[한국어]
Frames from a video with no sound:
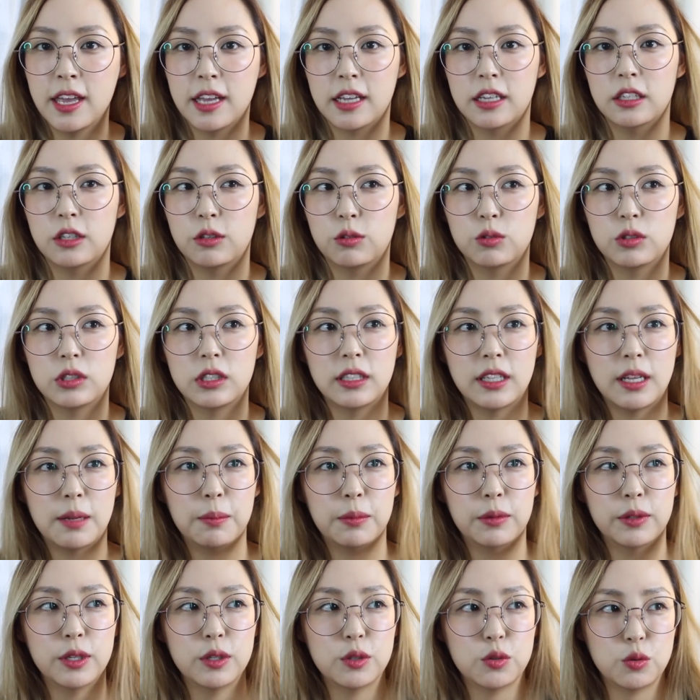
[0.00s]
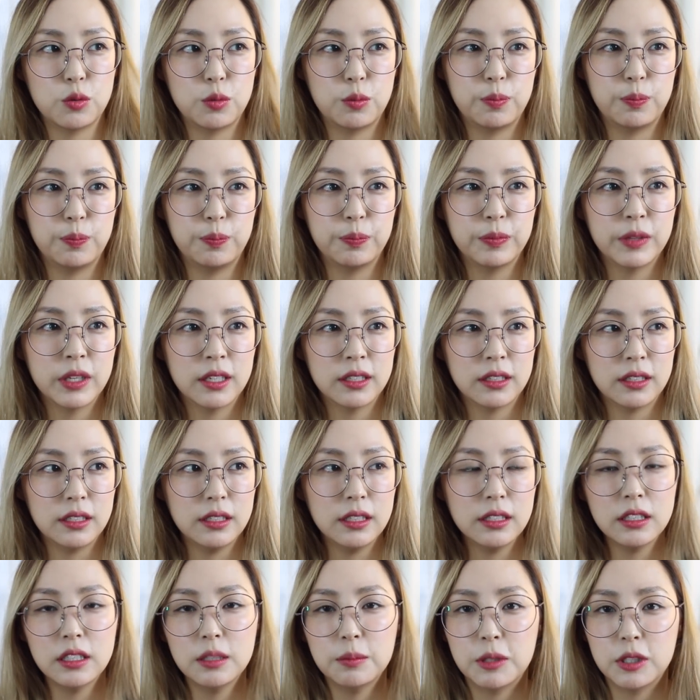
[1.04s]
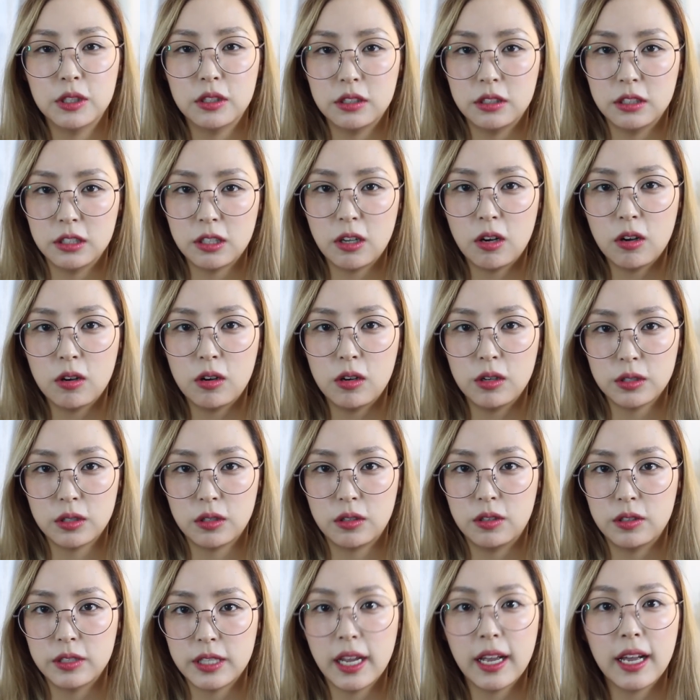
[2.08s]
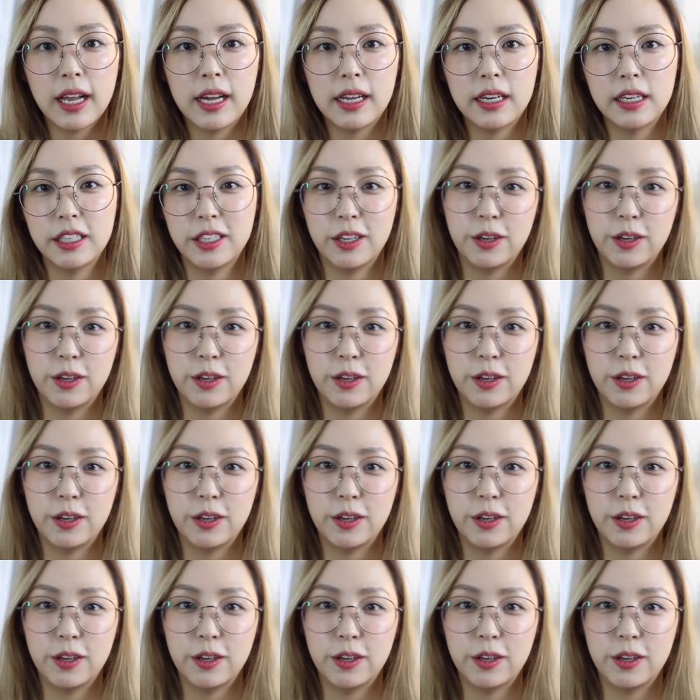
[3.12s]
그리고 지난번에 좀 트리트먼트를 섞어서 색깔을